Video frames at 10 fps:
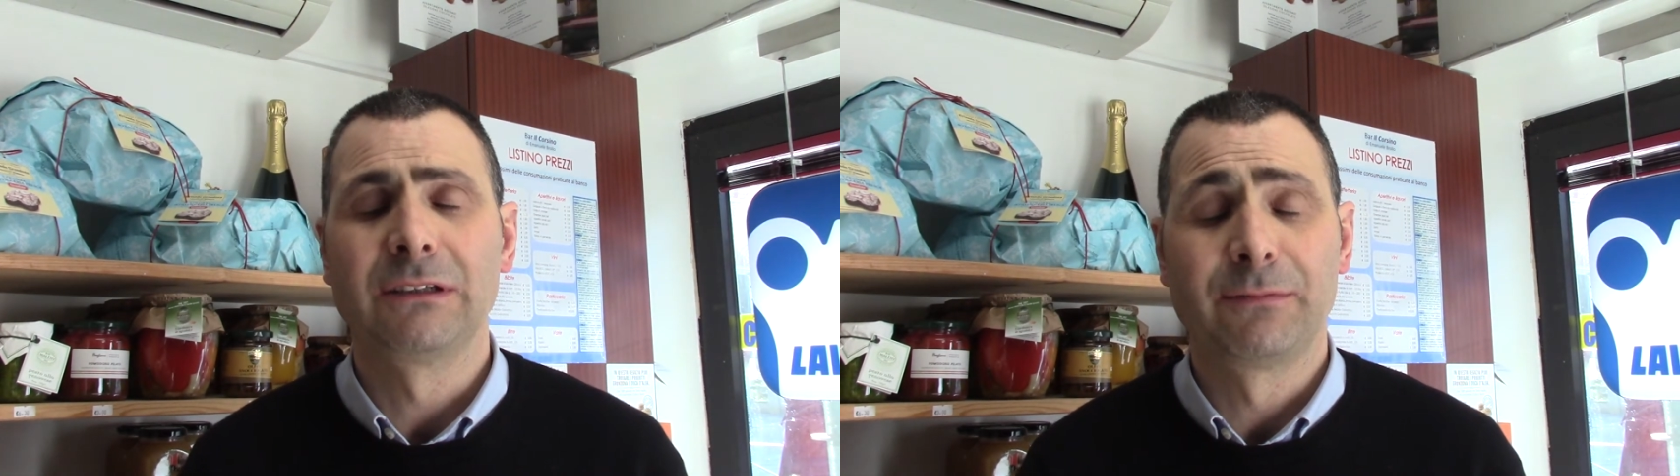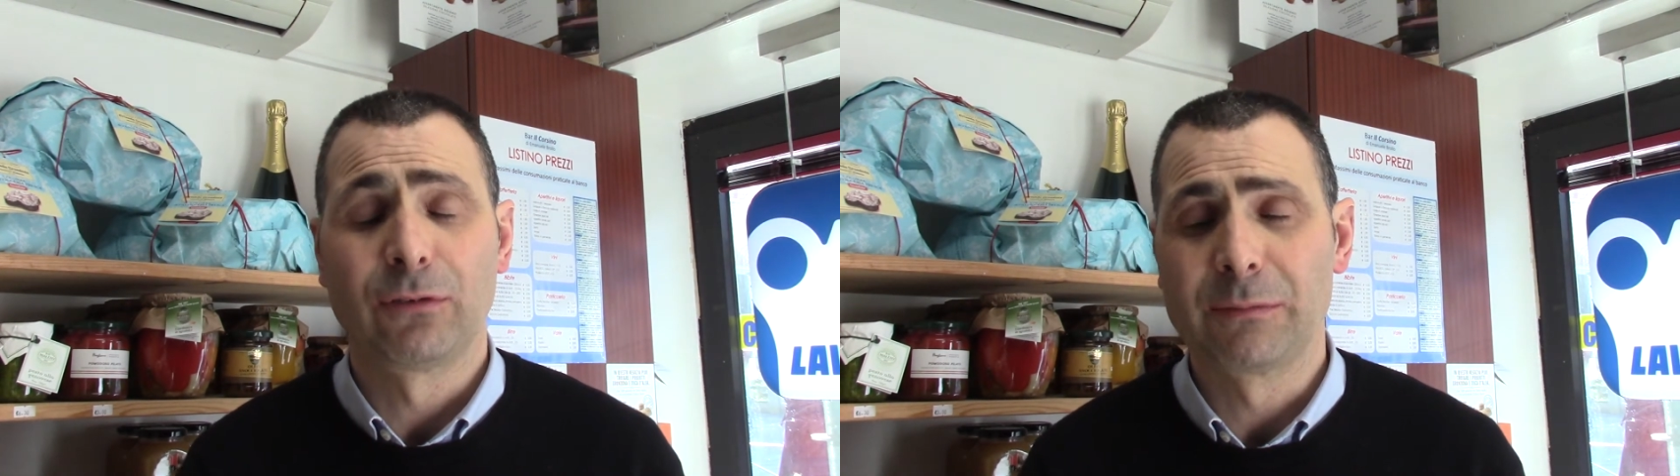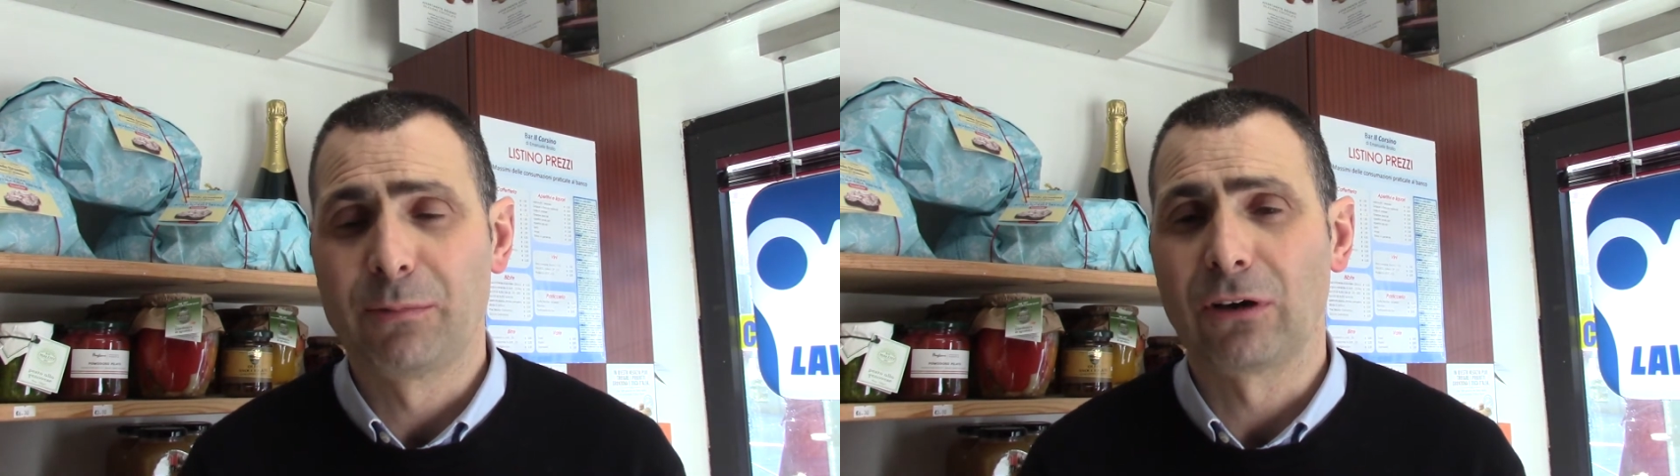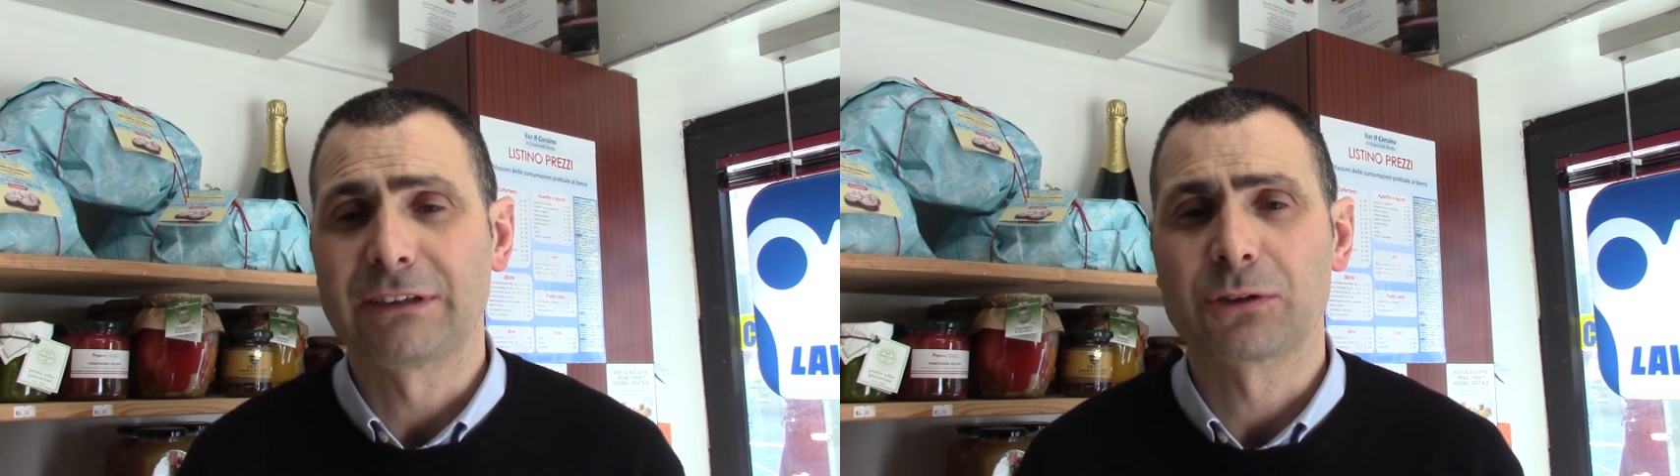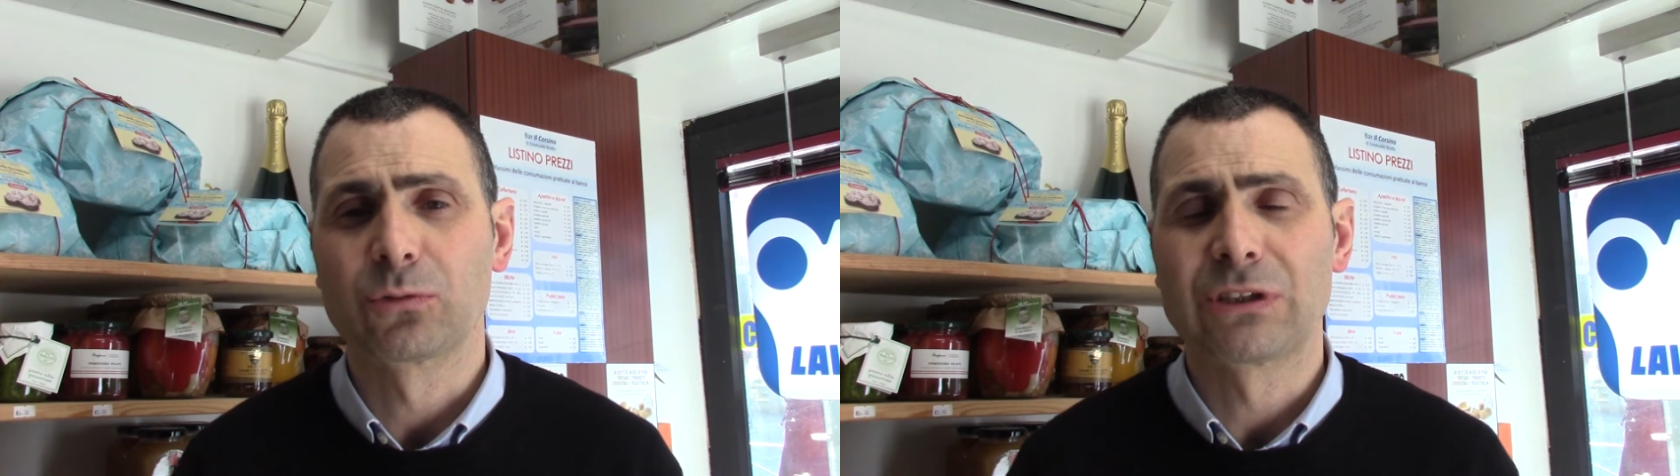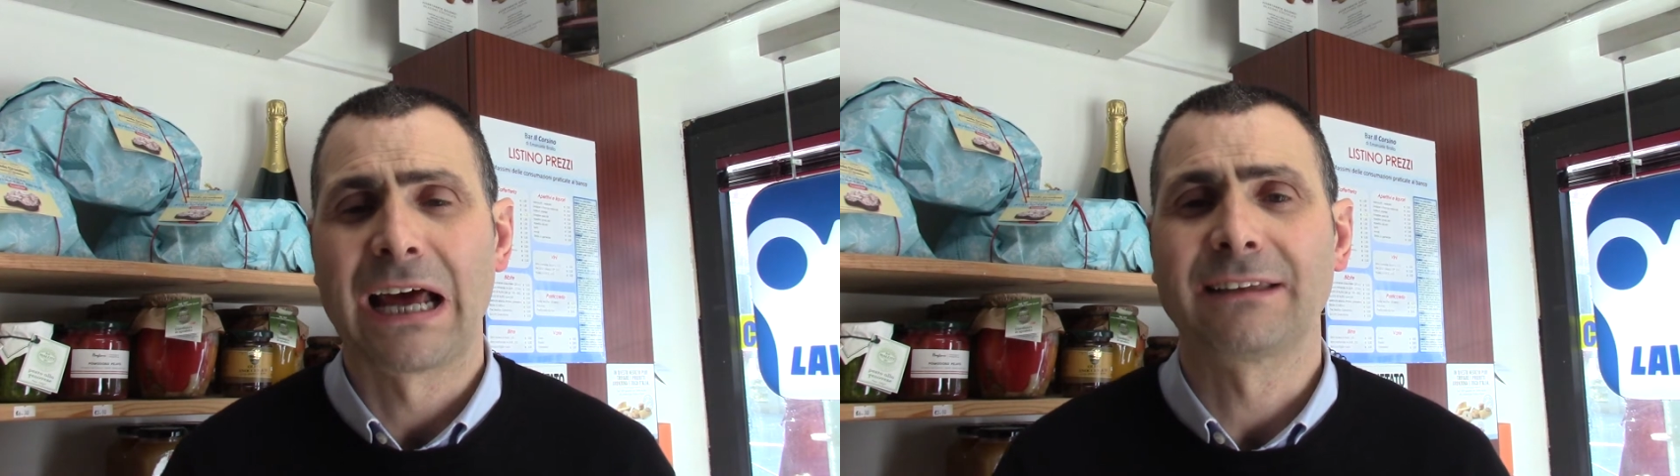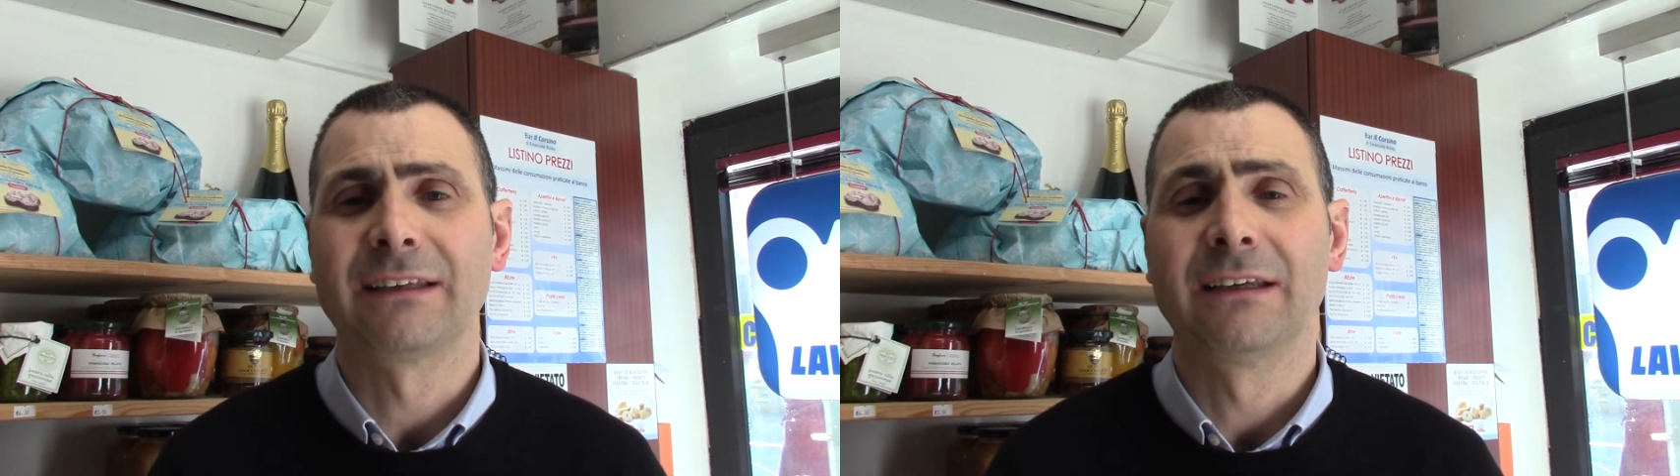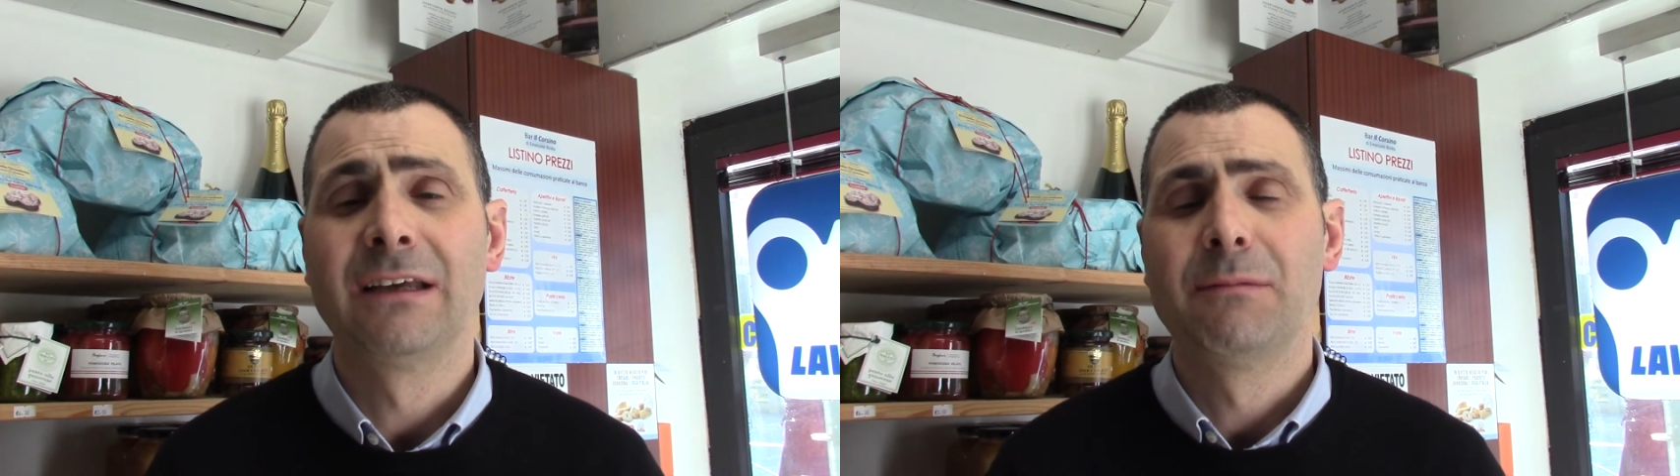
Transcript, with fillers: fuori porta scusate,